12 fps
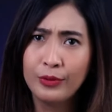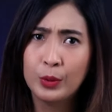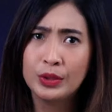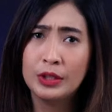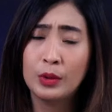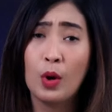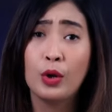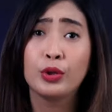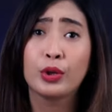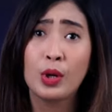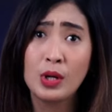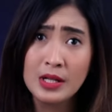fungsi
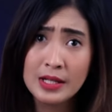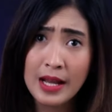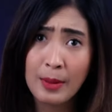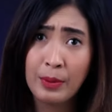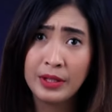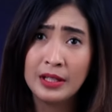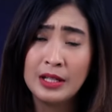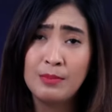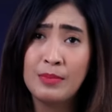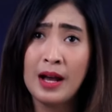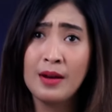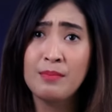kontrol dan
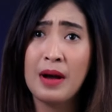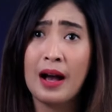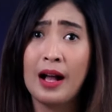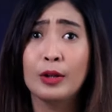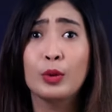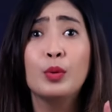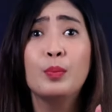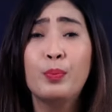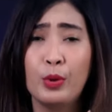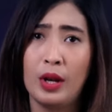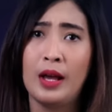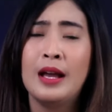penyeimbang bakal
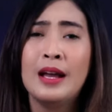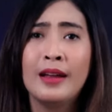tumpul.